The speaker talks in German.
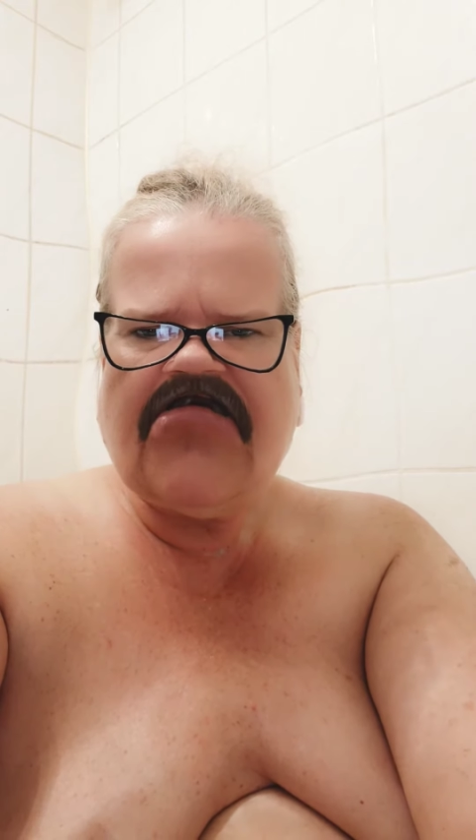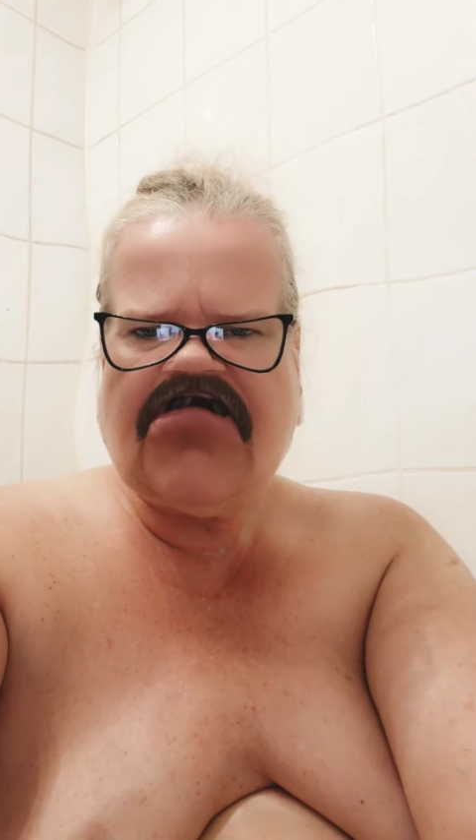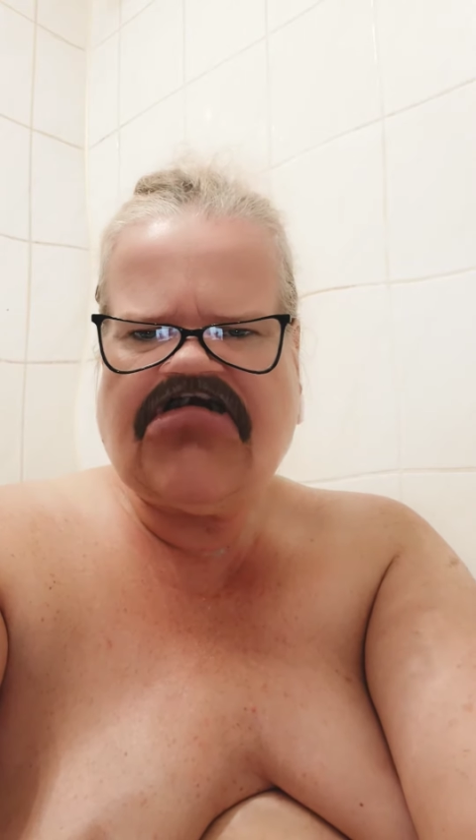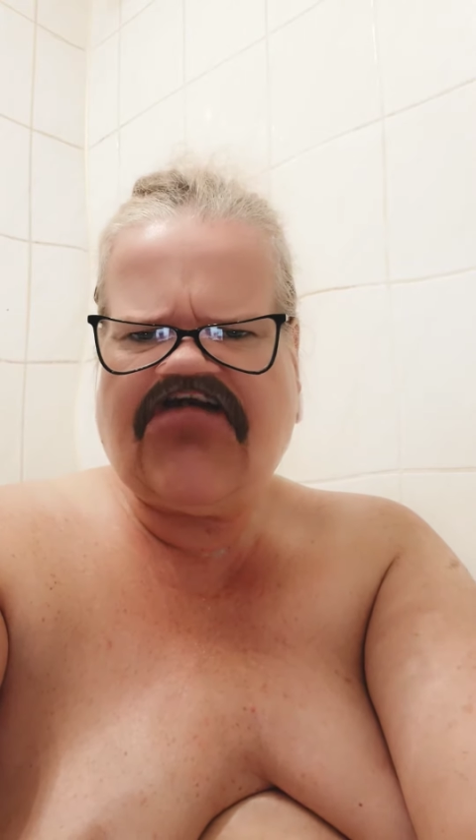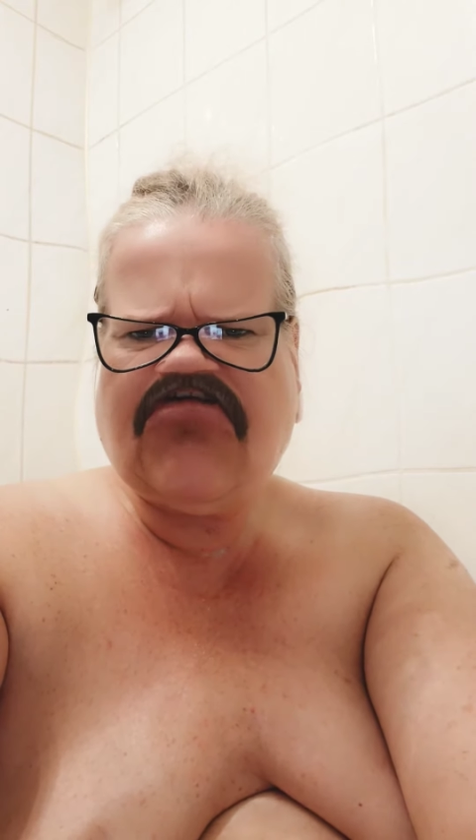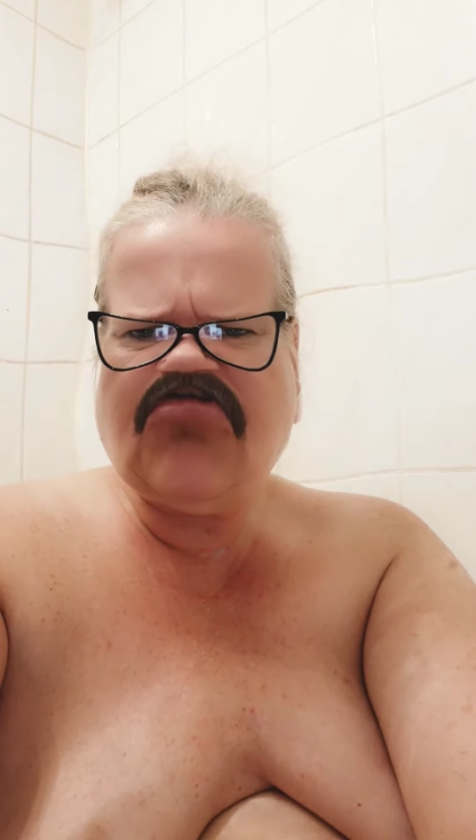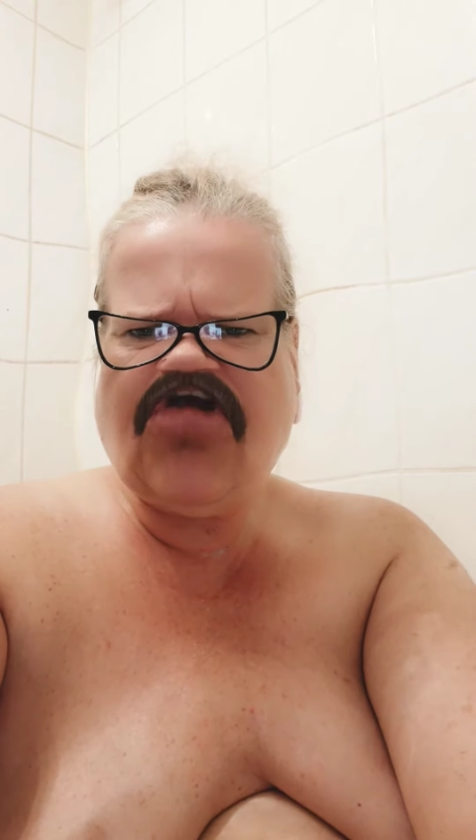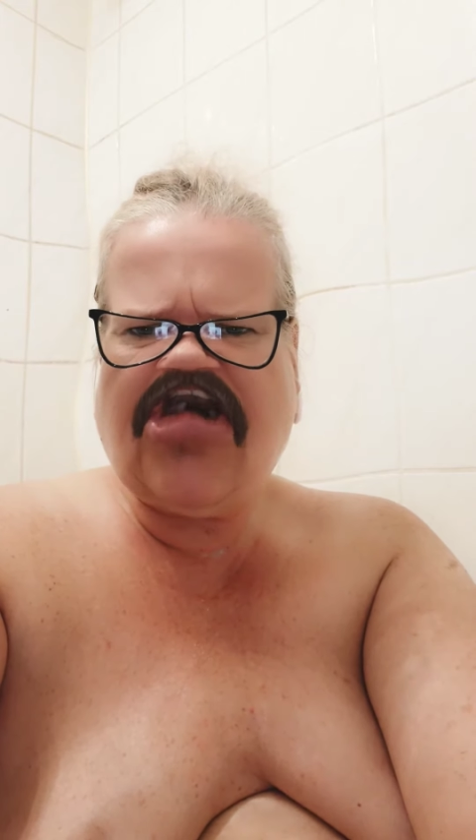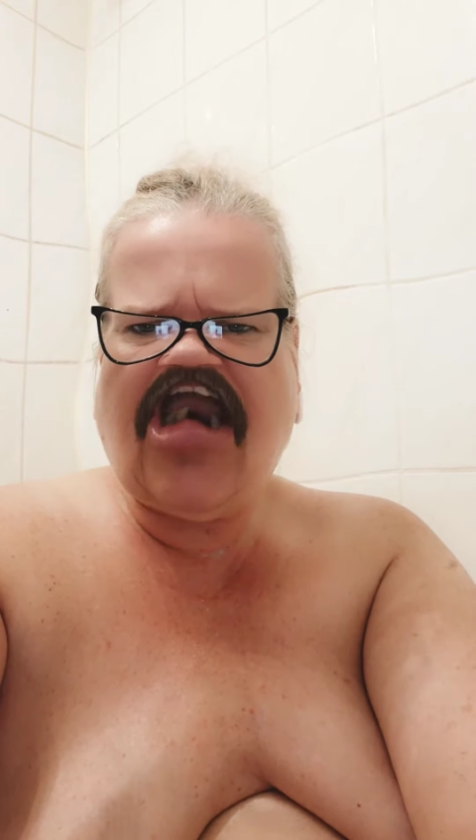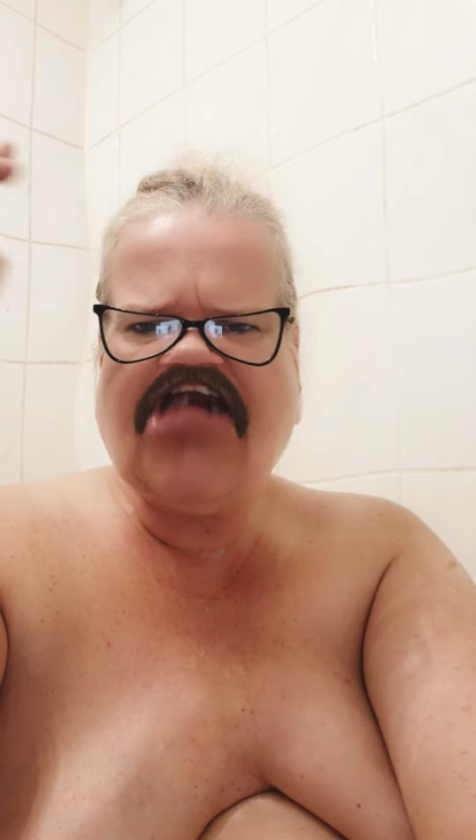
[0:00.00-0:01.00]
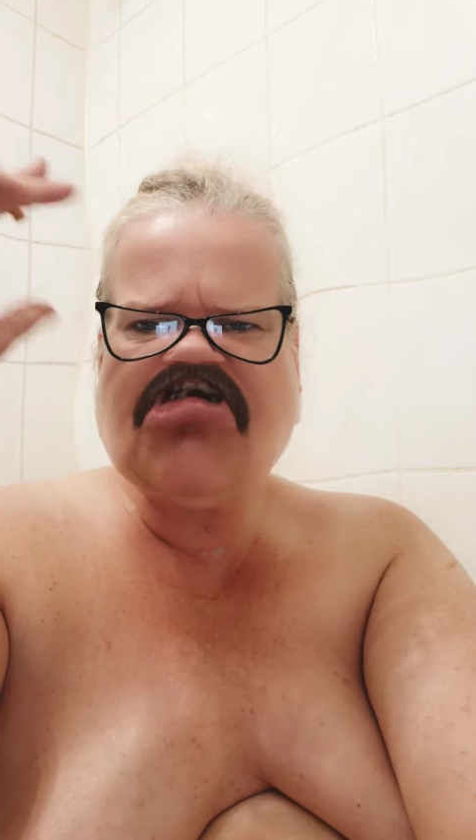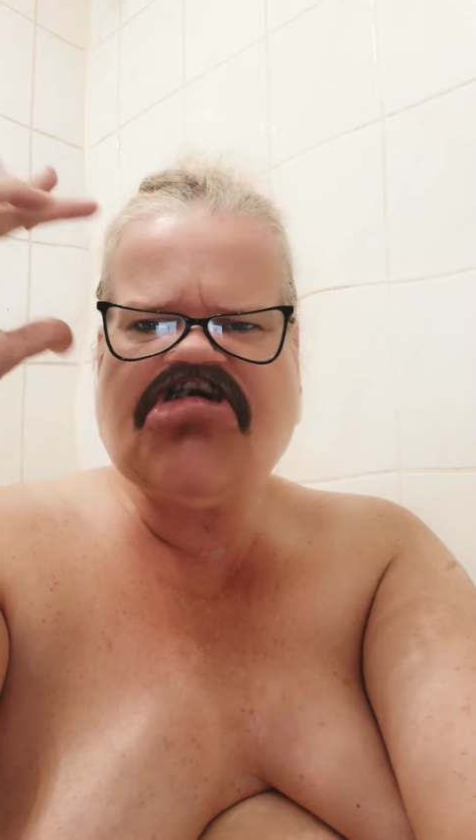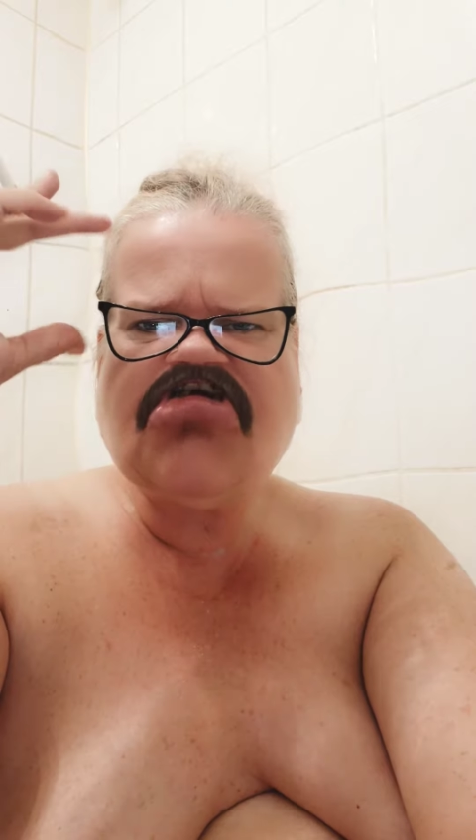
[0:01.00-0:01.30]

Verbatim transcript: Das hast du da ja nicht